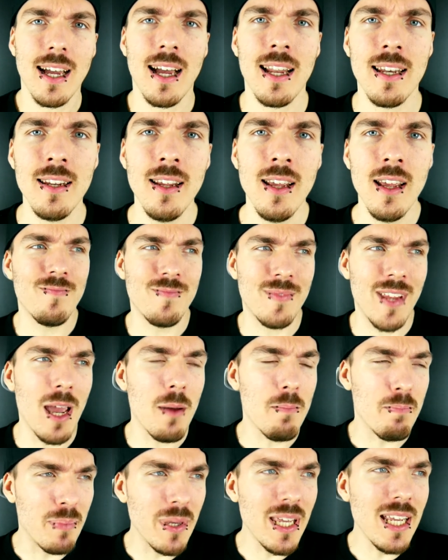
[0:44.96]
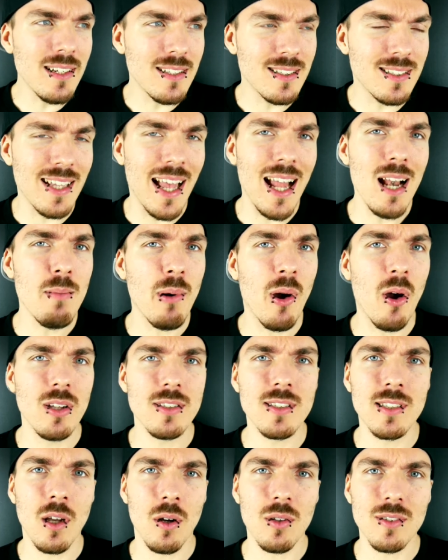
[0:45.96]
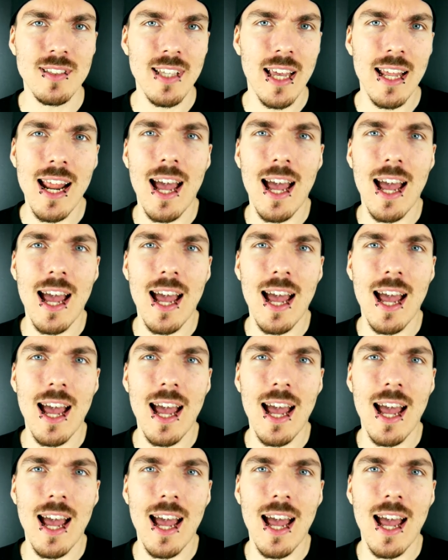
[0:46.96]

an. Der Beat selber hört sich auch sehr